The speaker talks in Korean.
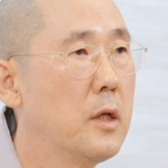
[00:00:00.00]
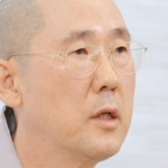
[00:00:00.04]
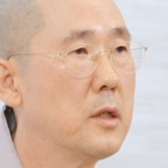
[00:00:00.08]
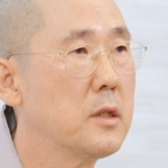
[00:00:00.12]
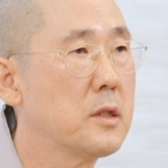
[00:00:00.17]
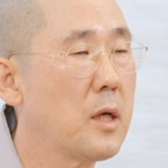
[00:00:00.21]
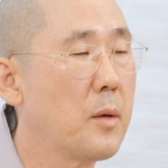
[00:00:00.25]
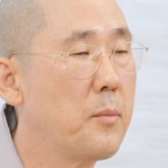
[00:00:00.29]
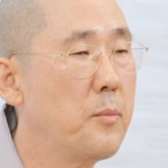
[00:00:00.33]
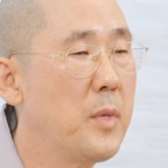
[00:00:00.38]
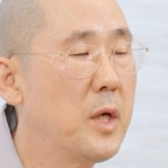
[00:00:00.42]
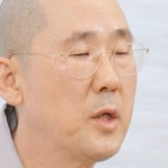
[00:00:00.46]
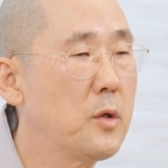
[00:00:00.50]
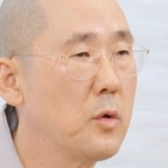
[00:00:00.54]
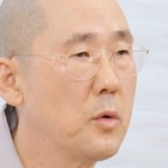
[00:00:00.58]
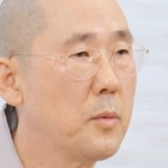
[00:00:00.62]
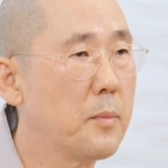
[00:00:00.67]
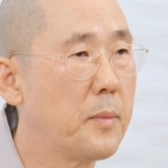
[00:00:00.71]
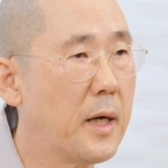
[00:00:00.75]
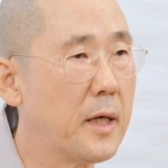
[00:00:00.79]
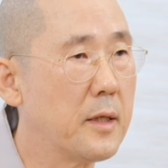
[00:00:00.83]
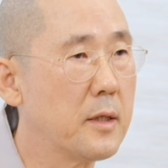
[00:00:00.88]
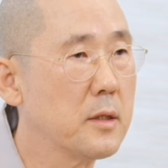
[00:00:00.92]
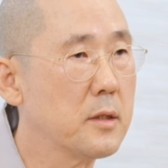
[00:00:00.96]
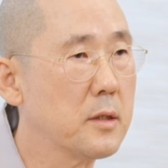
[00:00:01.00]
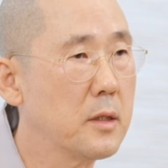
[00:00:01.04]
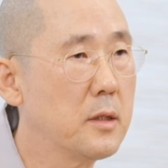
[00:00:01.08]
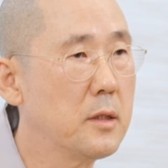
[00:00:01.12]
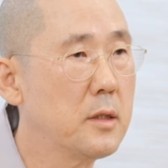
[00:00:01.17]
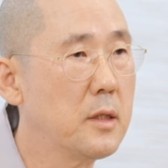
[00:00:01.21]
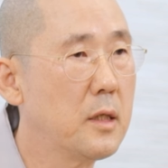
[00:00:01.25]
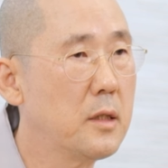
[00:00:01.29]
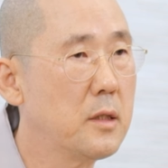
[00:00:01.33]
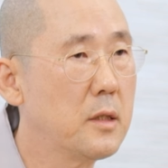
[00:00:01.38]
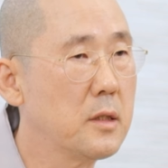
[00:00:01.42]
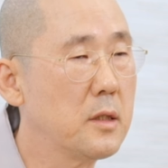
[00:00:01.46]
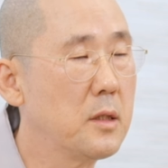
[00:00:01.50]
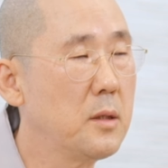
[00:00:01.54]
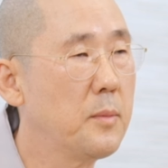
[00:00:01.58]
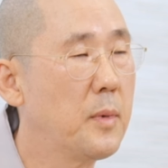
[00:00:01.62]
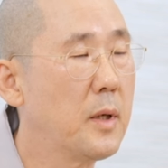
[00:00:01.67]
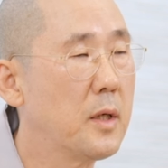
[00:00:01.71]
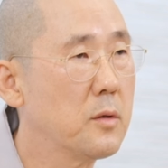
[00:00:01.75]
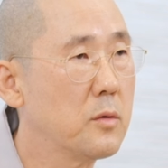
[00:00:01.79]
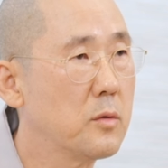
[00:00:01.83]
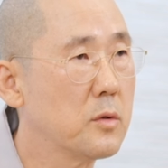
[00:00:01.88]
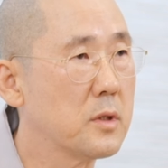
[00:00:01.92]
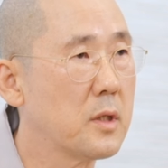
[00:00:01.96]
삼매도 바른 견해를
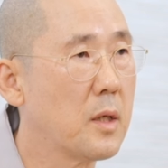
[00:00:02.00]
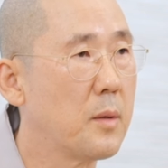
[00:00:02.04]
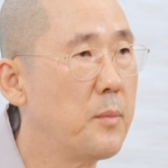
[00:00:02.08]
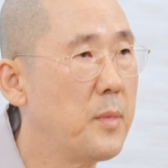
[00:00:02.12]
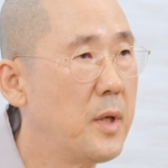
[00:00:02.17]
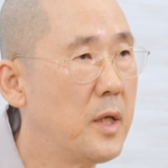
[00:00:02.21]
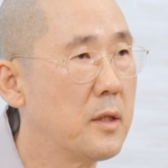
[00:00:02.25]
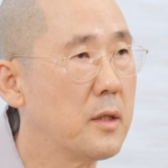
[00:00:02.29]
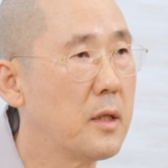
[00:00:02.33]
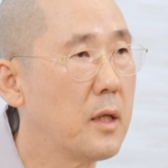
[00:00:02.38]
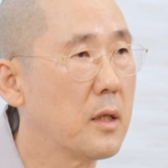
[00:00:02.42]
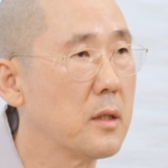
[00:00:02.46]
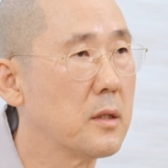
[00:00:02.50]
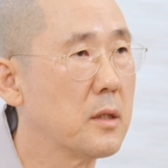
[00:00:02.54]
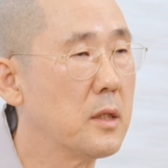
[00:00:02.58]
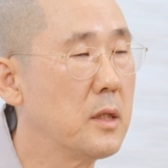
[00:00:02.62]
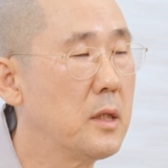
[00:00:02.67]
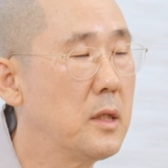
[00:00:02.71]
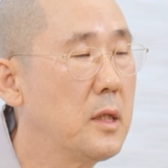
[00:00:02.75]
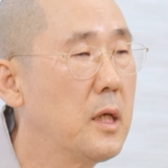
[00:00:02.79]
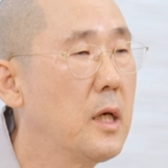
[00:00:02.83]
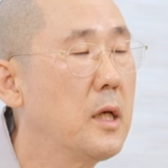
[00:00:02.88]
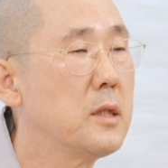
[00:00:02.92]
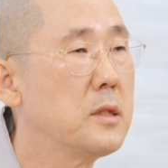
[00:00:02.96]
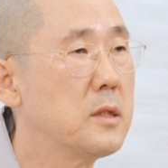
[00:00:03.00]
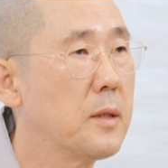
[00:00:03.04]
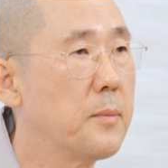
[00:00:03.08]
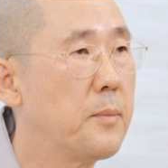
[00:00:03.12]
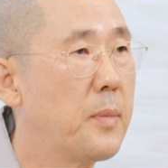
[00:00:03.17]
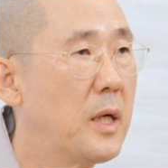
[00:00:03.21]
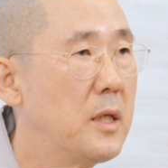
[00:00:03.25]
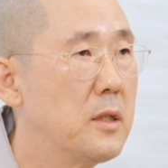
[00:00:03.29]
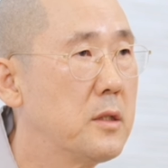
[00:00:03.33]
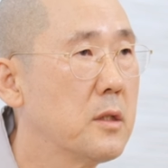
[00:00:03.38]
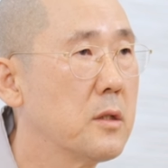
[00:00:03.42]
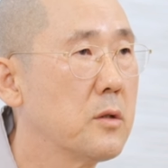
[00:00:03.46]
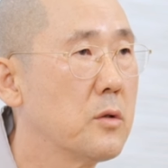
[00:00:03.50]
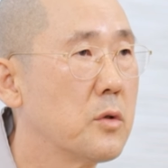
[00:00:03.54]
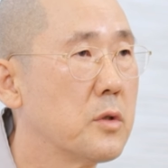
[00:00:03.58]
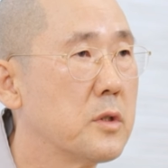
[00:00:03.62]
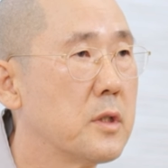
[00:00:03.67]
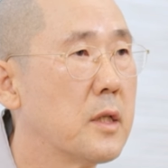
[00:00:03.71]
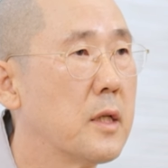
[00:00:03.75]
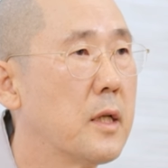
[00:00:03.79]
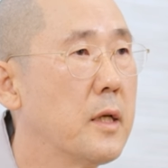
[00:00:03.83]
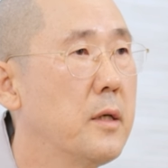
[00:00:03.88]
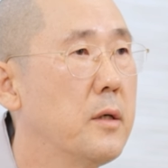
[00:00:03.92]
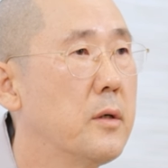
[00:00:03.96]
기반으로 삼매를 닦는, 이게 이제
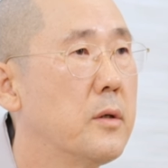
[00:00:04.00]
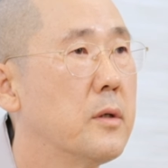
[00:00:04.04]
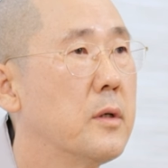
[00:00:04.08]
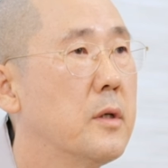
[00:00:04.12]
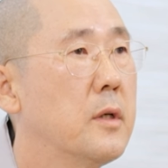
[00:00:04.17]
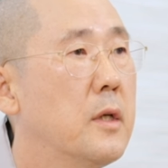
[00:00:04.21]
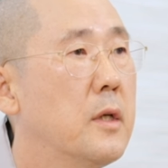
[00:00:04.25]
팔정도잖아요.